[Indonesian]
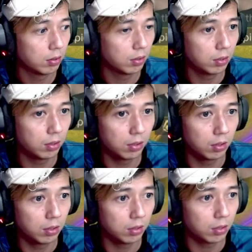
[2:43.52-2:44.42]

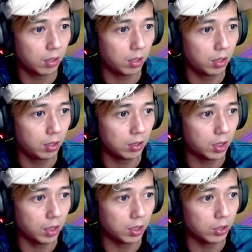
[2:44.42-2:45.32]
Eh, oke, okay,
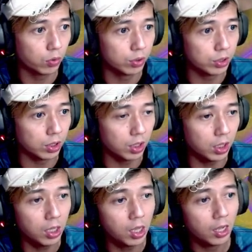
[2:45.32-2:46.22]
kita klik dulu
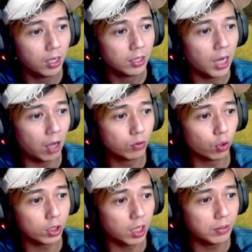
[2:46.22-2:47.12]
sini. Nah
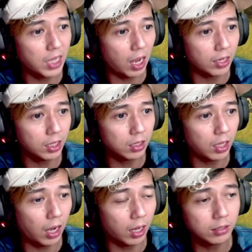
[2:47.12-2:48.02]
untuk kita jalanin
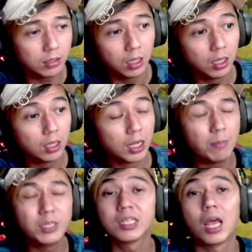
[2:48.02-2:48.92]
kalian
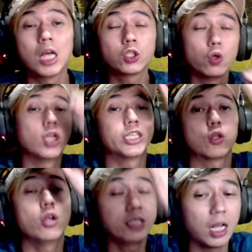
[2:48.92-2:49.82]
nggak bisa langsung
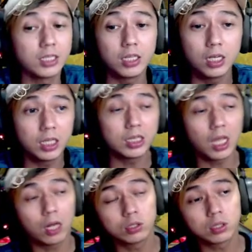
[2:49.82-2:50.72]
loncat-loncat ya. Jadi
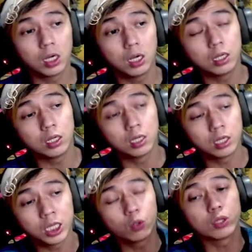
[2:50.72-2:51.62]
kita harus
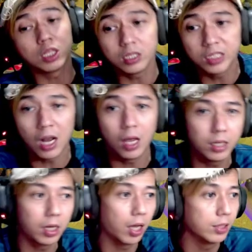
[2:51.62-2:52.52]
uh, ngikutin
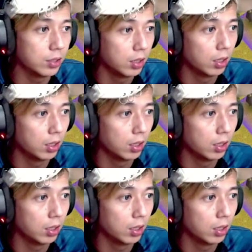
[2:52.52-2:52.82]
jalannya guys.